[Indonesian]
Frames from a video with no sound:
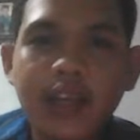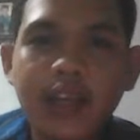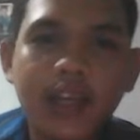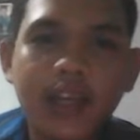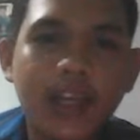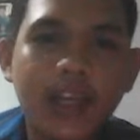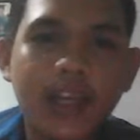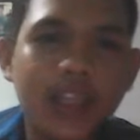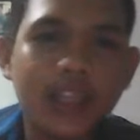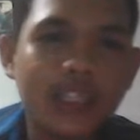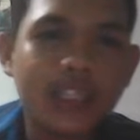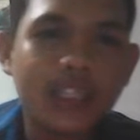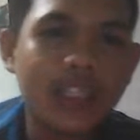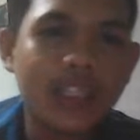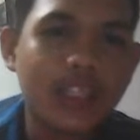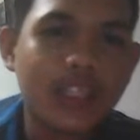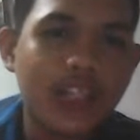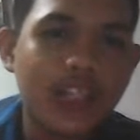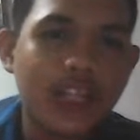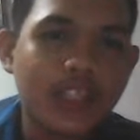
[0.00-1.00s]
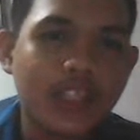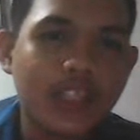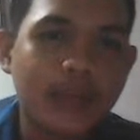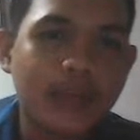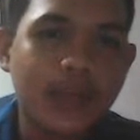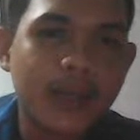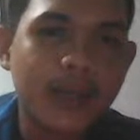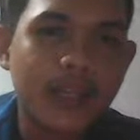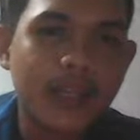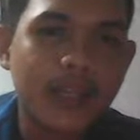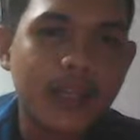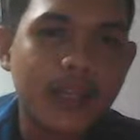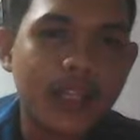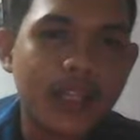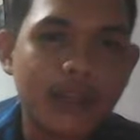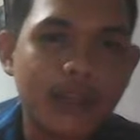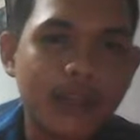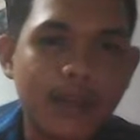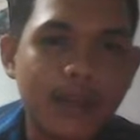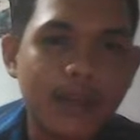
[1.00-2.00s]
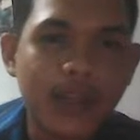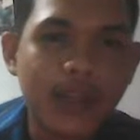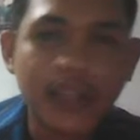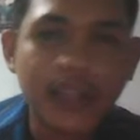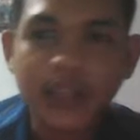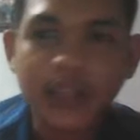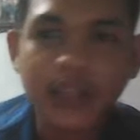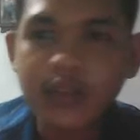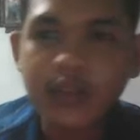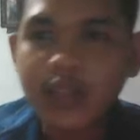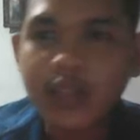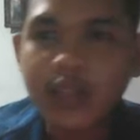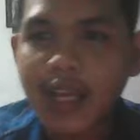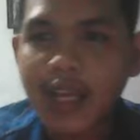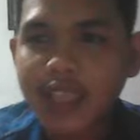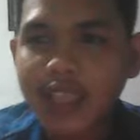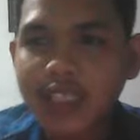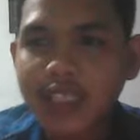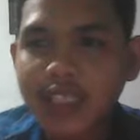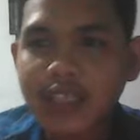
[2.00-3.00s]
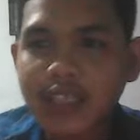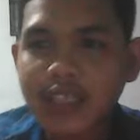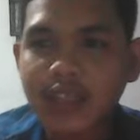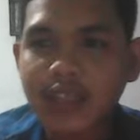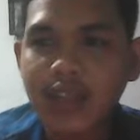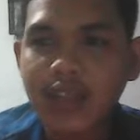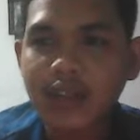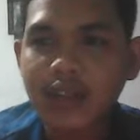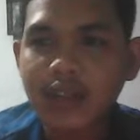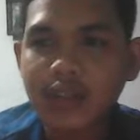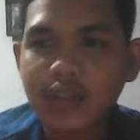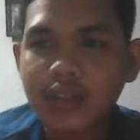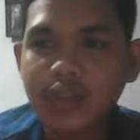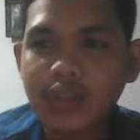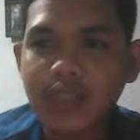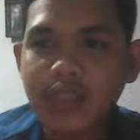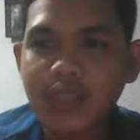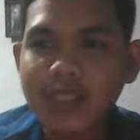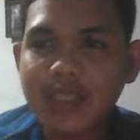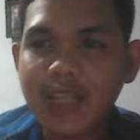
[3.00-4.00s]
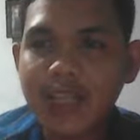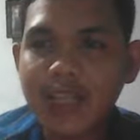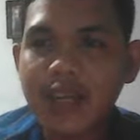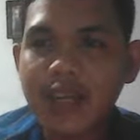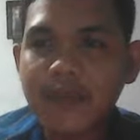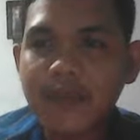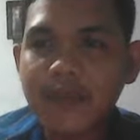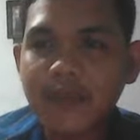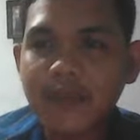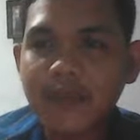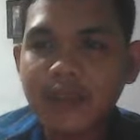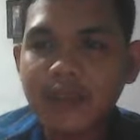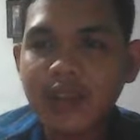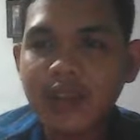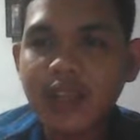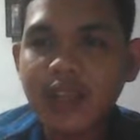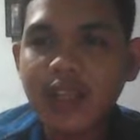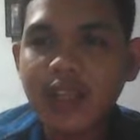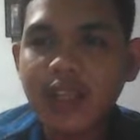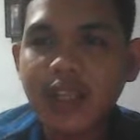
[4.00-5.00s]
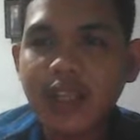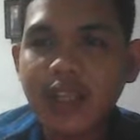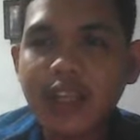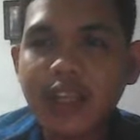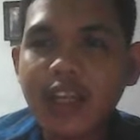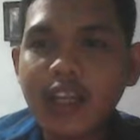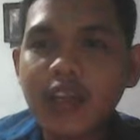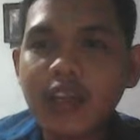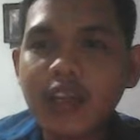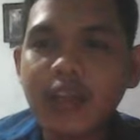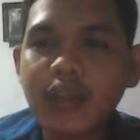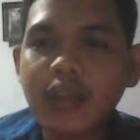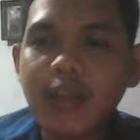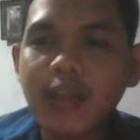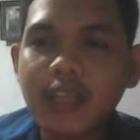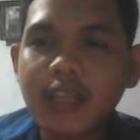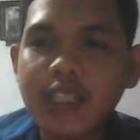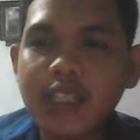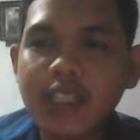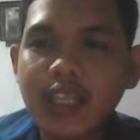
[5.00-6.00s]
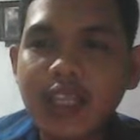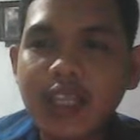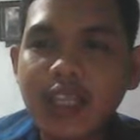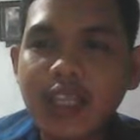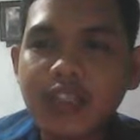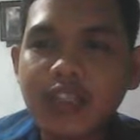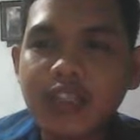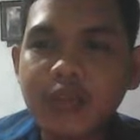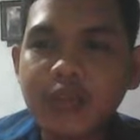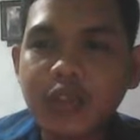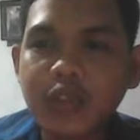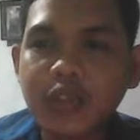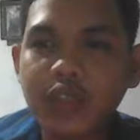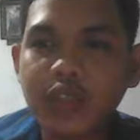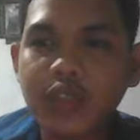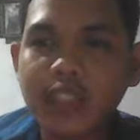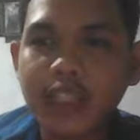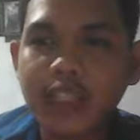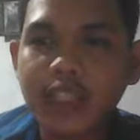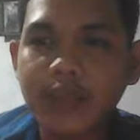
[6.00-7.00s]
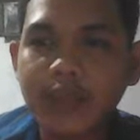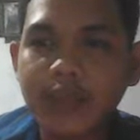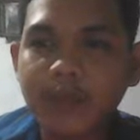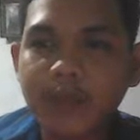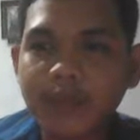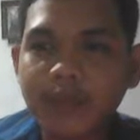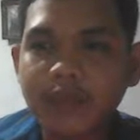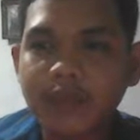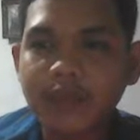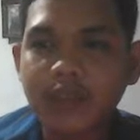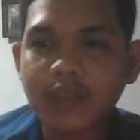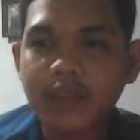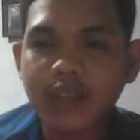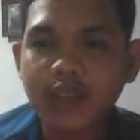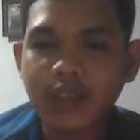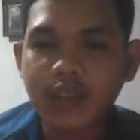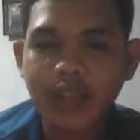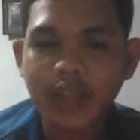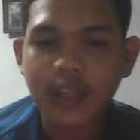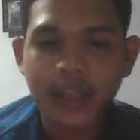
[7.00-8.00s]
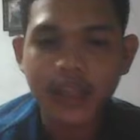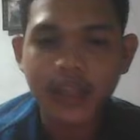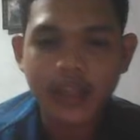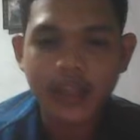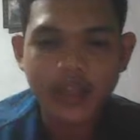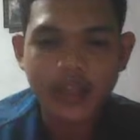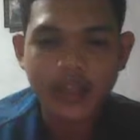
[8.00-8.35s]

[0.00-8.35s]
Nah, di sini kita coba lihat perlihatkan dulu. Nah, di sini sudah sudah bisa. Nanti kalau sudah bisa dia langsung muncul ke sini. Nah.